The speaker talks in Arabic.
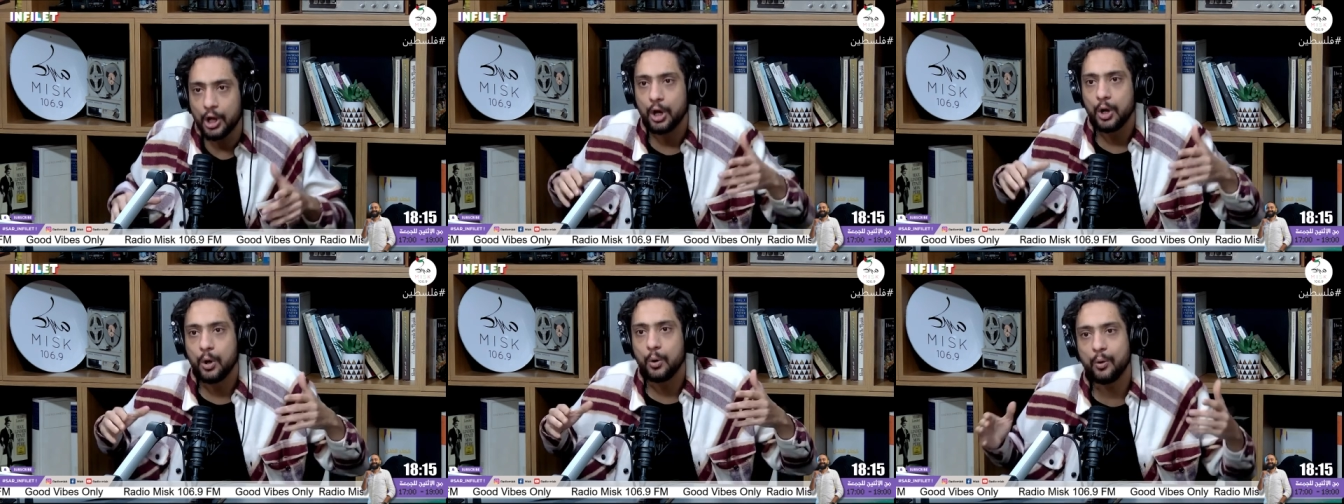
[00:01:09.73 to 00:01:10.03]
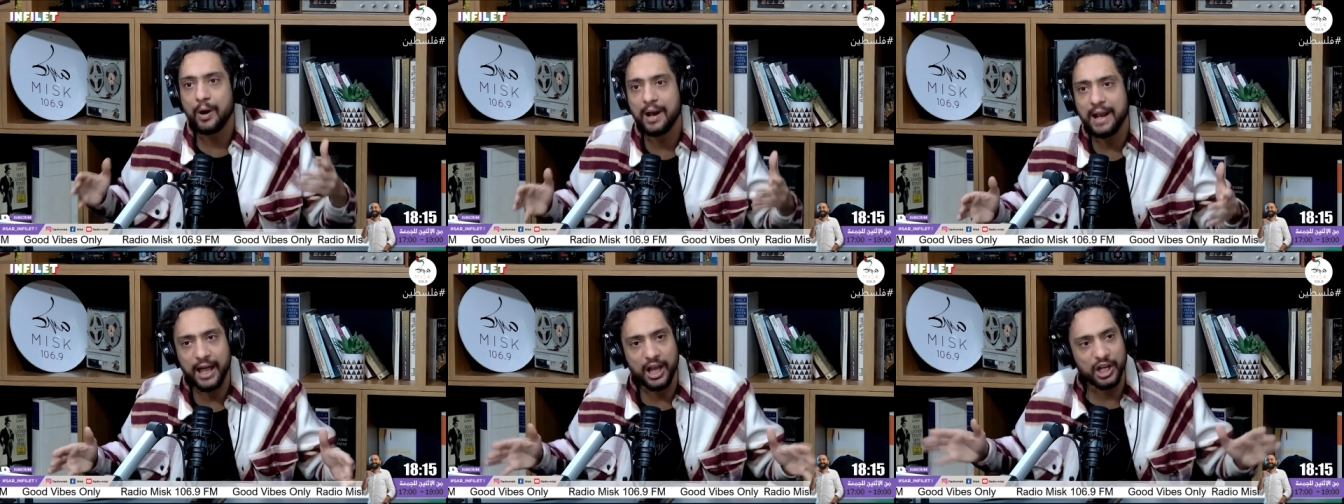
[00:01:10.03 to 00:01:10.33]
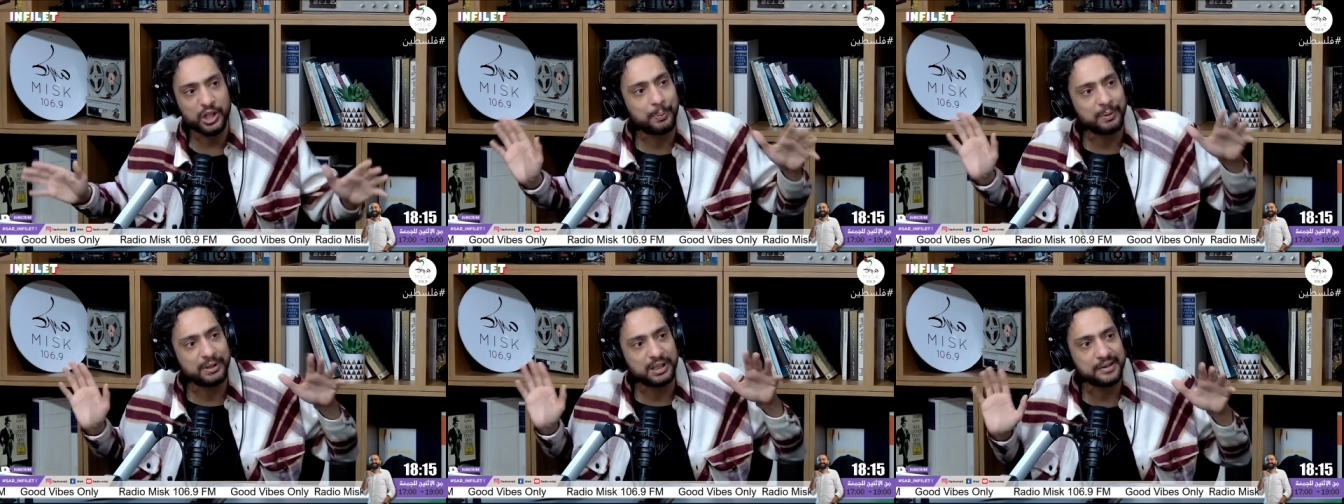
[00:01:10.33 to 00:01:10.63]
ولا
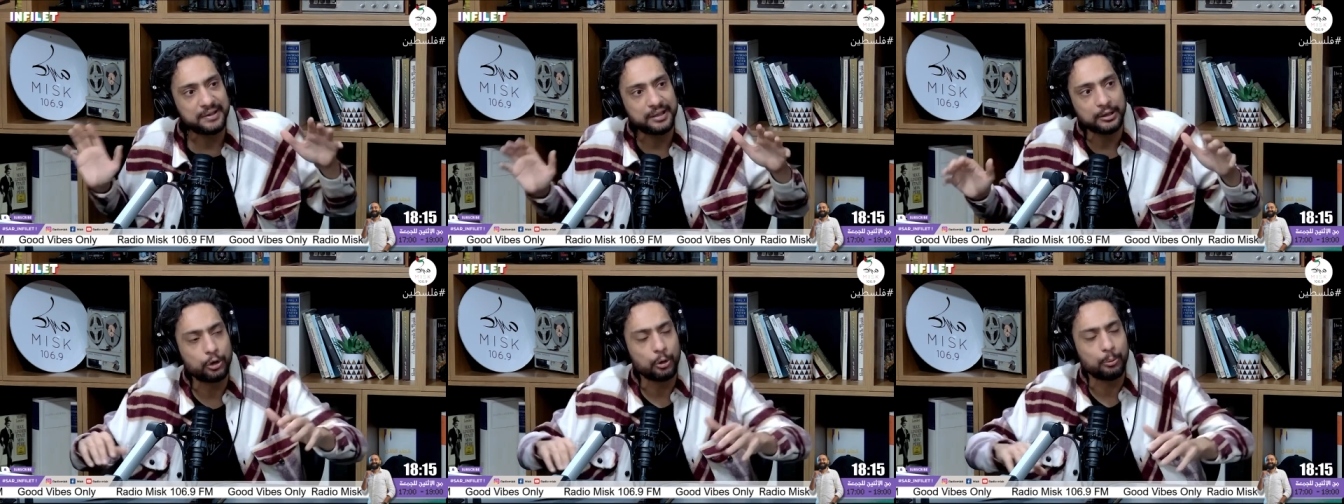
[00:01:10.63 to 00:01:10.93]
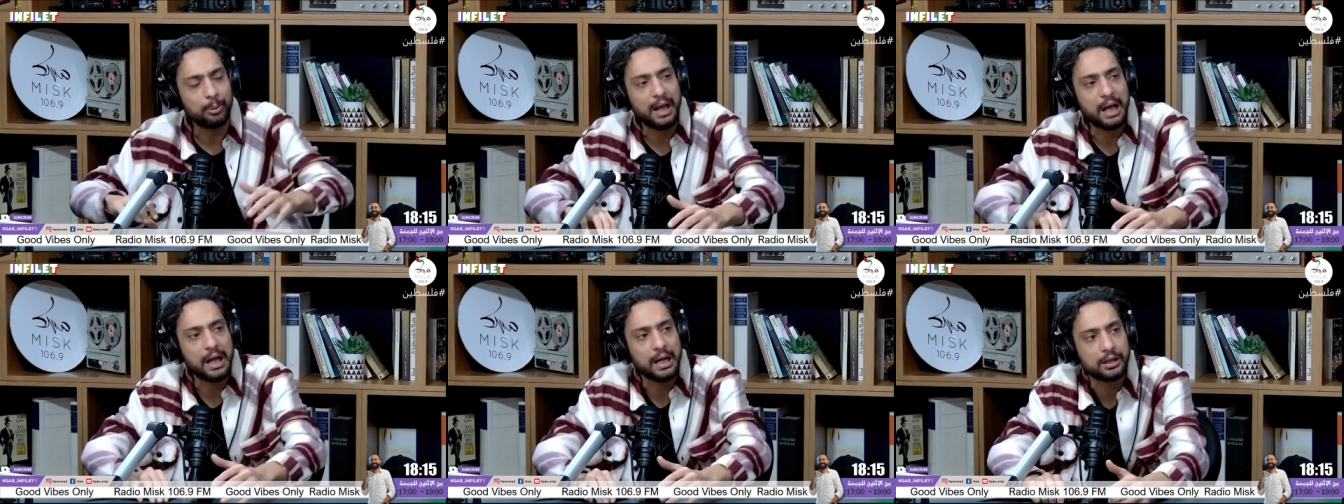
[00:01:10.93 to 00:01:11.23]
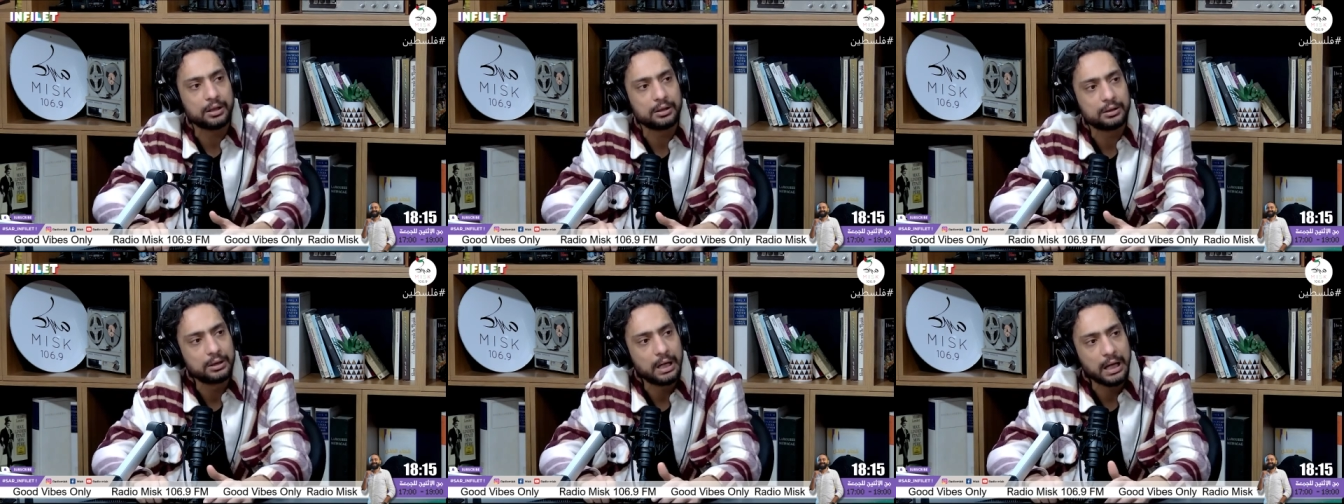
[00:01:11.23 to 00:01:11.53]
عجبتك ستيو بالحق
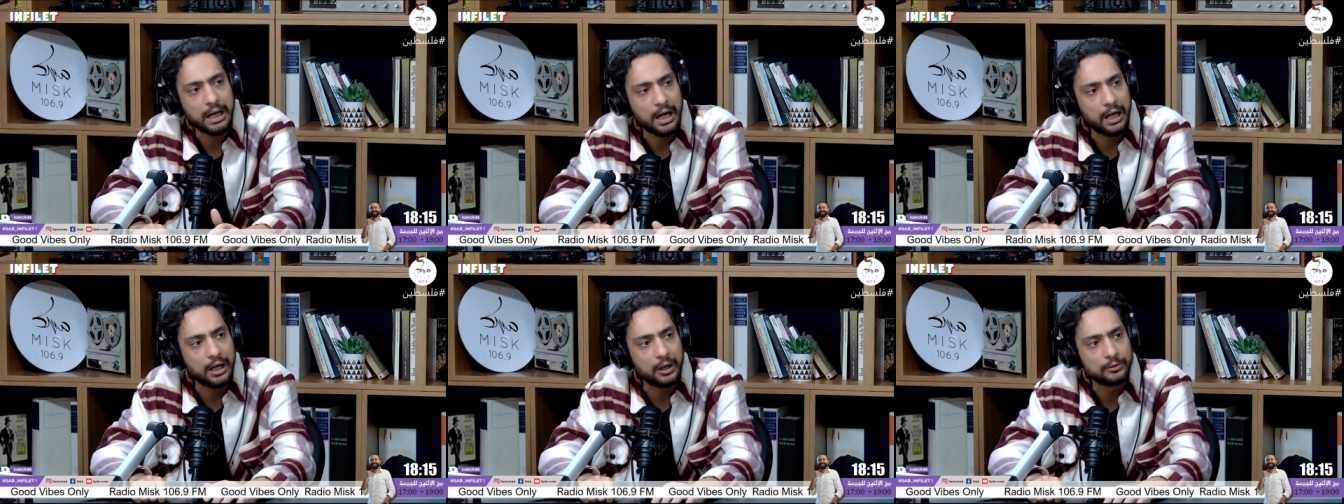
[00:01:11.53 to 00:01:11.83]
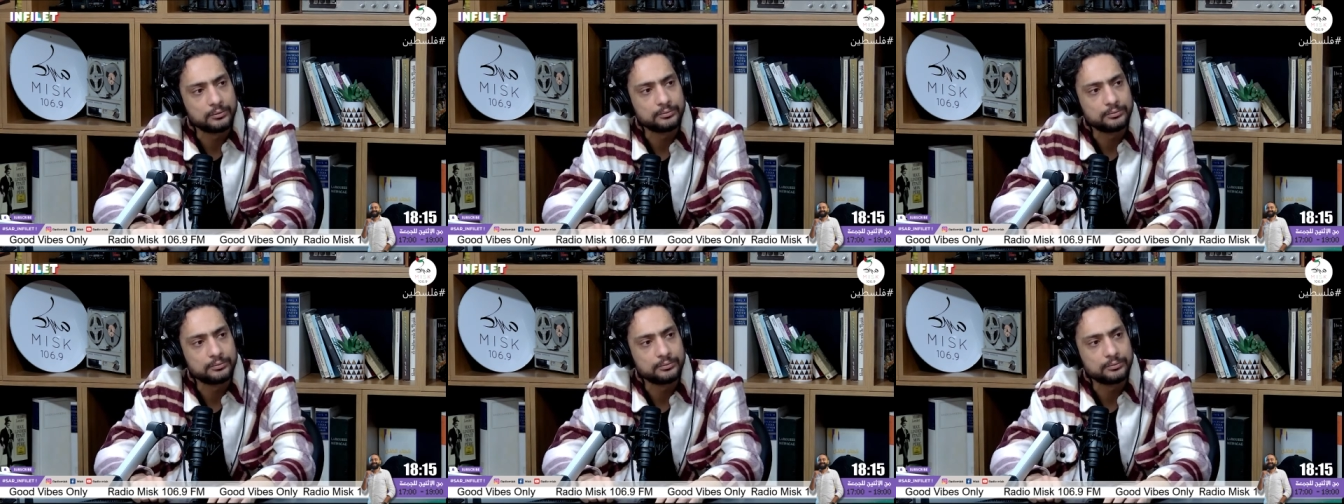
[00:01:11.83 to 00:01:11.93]
هكاو